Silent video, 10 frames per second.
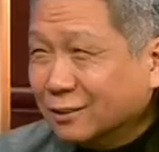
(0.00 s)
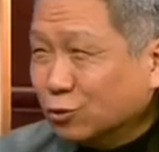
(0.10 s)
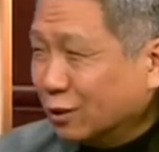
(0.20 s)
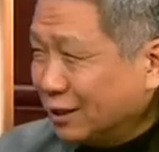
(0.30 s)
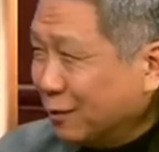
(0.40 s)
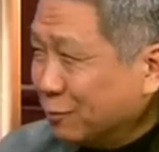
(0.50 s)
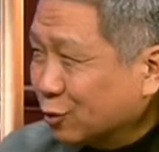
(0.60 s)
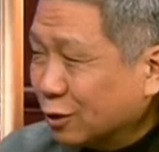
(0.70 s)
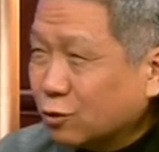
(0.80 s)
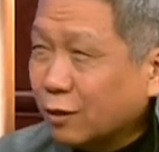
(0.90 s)
做节目，
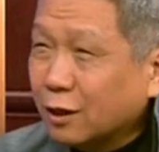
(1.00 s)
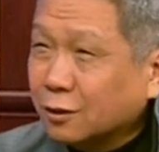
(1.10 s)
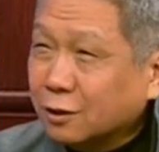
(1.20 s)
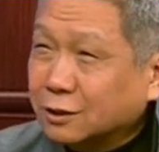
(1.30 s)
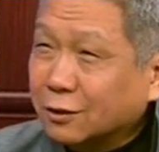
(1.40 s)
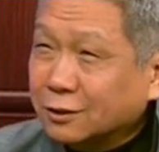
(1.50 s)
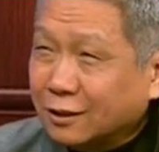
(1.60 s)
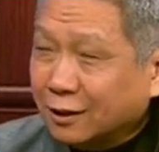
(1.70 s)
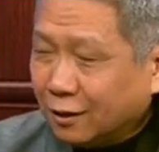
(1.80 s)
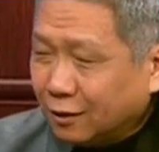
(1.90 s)
所以说话要小小
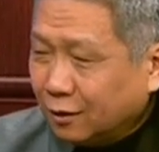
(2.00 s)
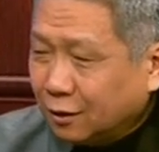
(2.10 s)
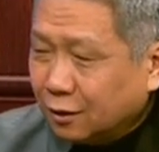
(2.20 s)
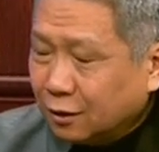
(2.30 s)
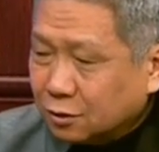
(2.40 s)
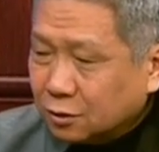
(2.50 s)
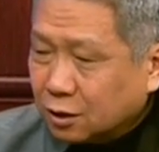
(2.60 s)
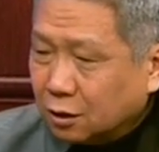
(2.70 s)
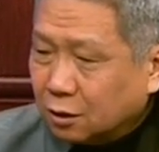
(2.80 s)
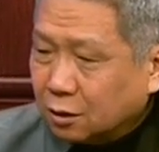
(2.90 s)
心啊。就
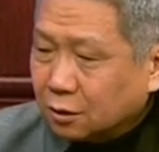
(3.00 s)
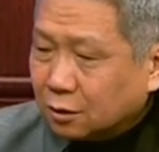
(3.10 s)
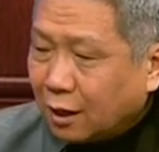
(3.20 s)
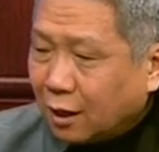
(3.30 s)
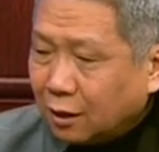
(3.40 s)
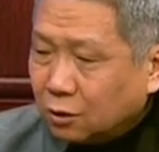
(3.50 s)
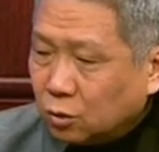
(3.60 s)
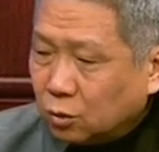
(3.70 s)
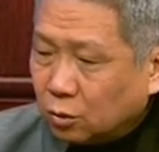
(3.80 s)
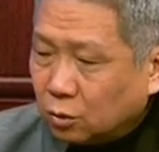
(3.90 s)
是她
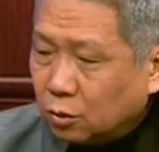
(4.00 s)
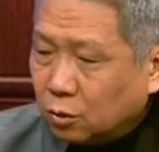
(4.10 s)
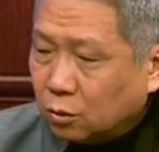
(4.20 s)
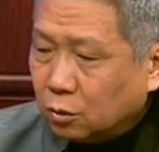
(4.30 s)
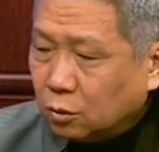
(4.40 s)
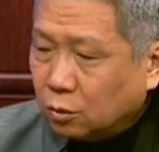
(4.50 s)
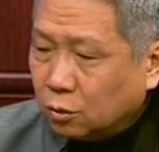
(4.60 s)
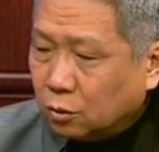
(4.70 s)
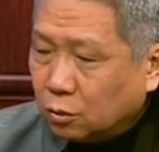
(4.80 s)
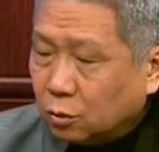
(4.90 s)
女。
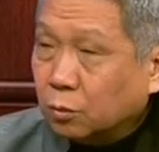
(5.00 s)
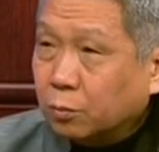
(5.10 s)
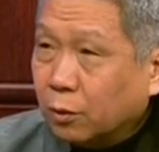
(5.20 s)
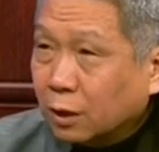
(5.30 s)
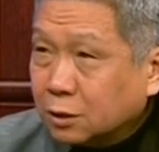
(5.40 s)
女博